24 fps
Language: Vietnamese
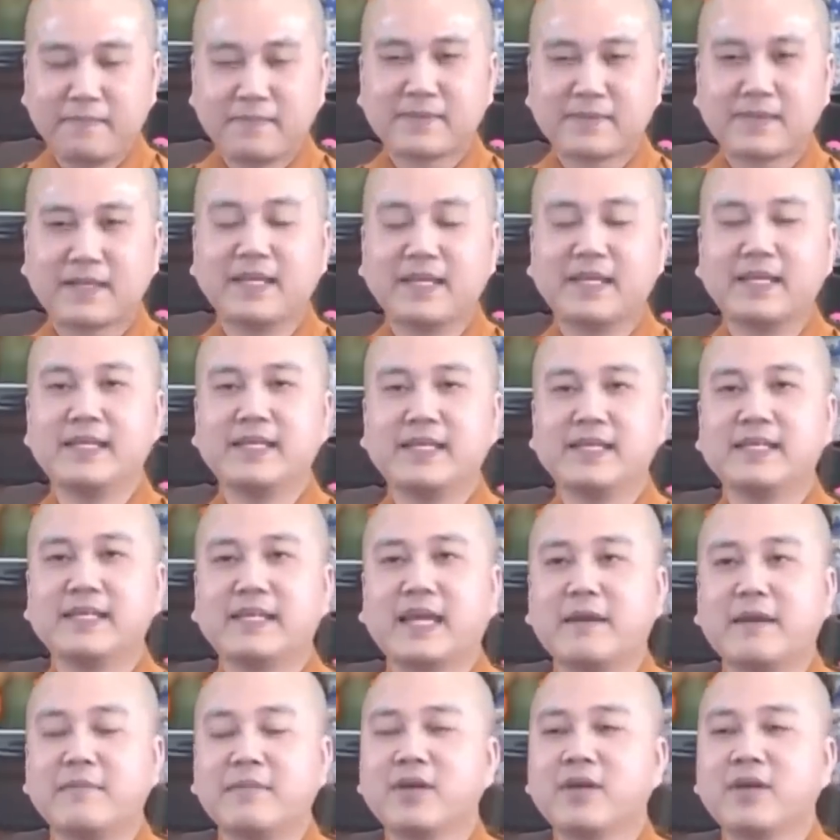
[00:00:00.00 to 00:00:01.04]
thì
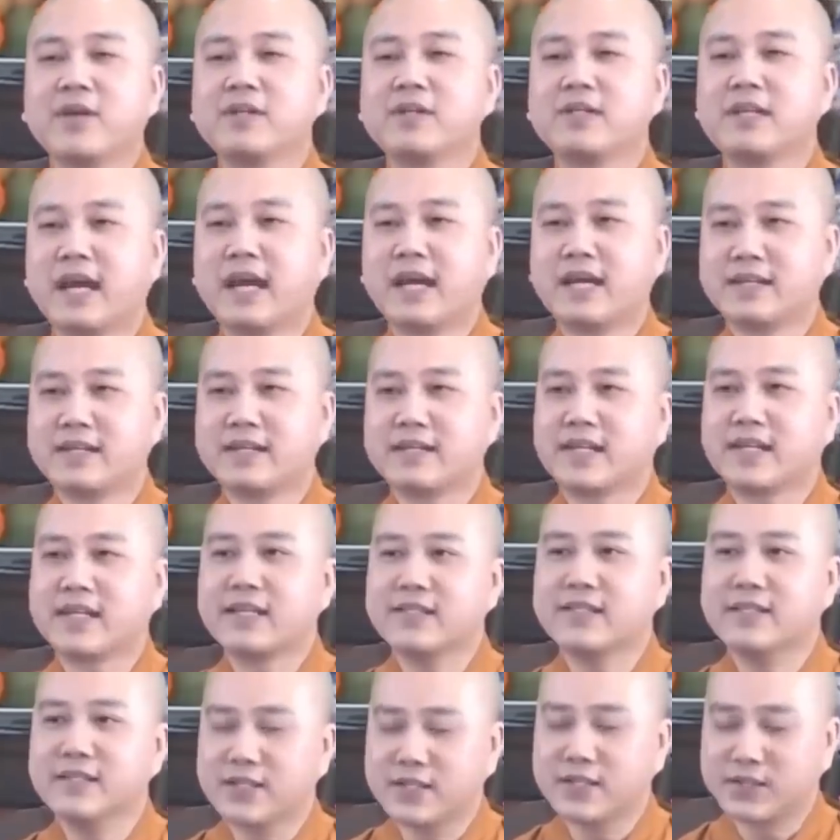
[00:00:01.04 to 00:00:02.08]
ngài mới nói rằng
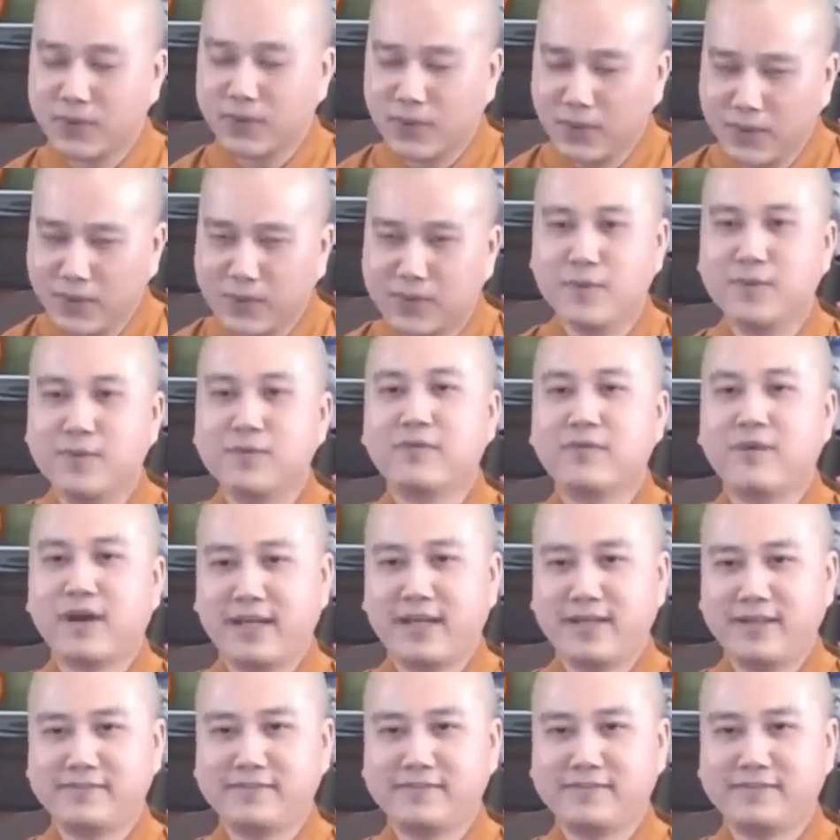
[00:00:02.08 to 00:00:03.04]
cái người tu cũng vậy